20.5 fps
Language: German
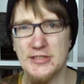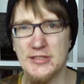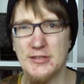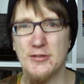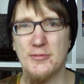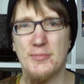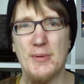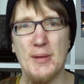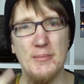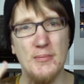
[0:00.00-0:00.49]

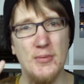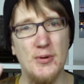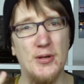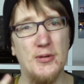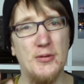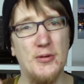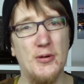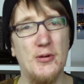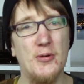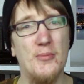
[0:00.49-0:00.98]
Das Brandenburger
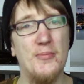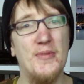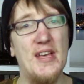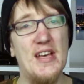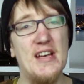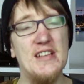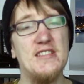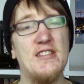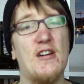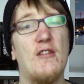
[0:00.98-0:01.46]
Tor kommt
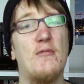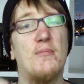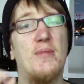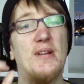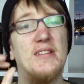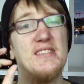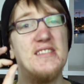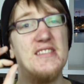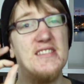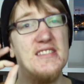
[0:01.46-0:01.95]
erst auf
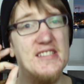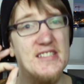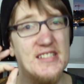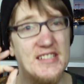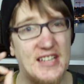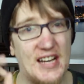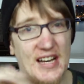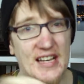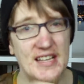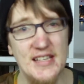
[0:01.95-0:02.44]
Platz
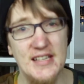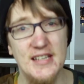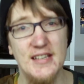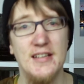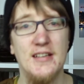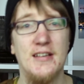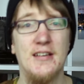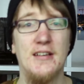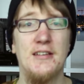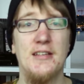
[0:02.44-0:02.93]
3
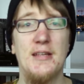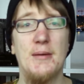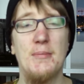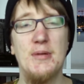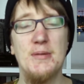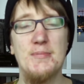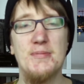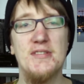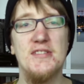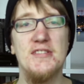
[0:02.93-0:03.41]
der
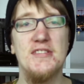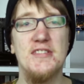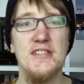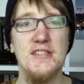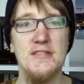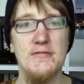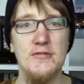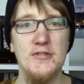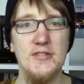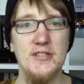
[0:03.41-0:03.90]
beliebtesten
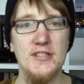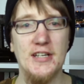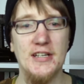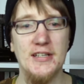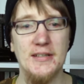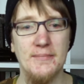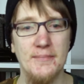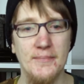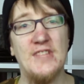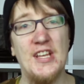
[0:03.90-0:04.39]

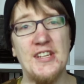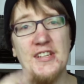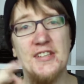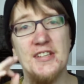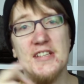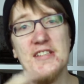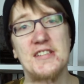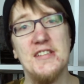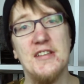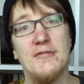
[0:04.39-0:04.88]
Sehenswürdigkeiten, denn die
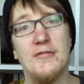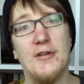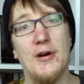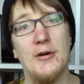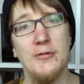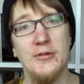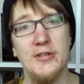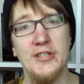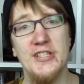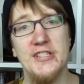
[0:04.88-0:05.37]
Dresdner
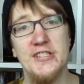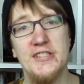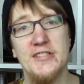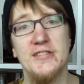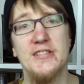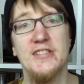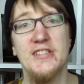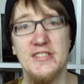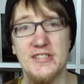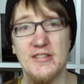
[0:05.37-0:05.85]
Frauenkirche
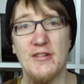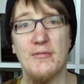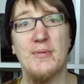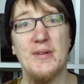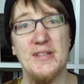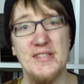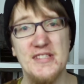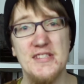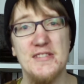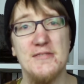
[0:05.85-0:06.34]
ist auf Platz